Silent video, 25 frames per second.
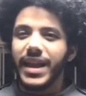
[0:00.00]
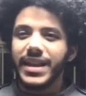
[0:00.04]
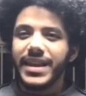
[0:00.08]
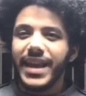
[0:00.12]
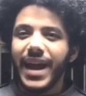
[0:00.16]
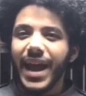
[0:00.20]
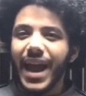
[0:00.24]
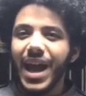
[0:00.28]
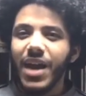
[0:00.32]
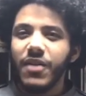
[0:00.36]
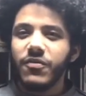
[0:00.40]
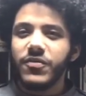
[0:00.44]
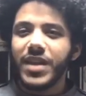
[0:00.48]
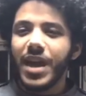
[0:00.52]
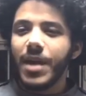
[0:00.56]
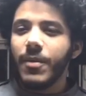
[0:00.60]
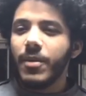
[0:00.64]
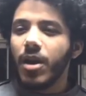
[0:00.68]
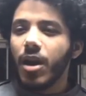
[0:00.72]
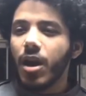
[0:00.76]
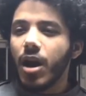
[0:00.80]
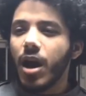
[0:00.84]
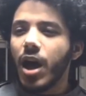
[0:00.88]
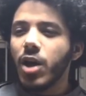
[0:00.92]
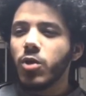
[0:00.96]
انت خايف
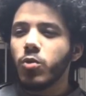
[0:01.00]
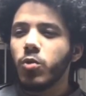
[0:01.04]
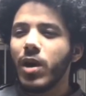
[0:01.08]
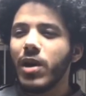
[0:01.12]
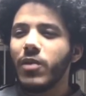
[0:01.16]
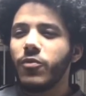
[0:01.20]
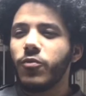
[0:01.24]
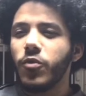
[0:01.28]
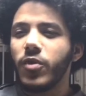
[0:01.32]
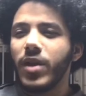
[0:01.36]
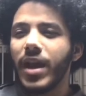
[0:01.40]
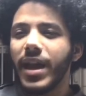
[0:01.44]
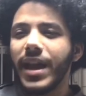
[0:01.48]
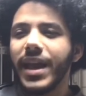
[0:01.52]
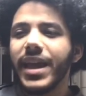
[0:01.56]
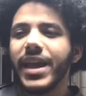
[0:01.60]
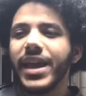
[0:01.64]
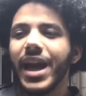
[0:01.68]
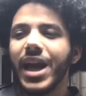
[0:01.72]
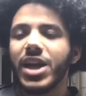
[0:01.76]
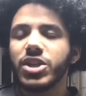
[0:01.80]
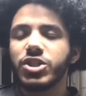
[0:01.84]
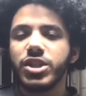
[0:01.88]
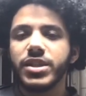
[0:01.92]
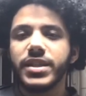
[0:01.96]
تعمل الخطوة
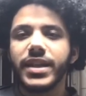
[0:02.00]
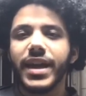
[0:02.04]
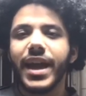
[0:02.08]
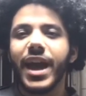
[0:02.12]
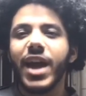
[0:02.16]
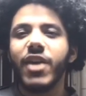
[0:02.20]
الفلانية عشان انت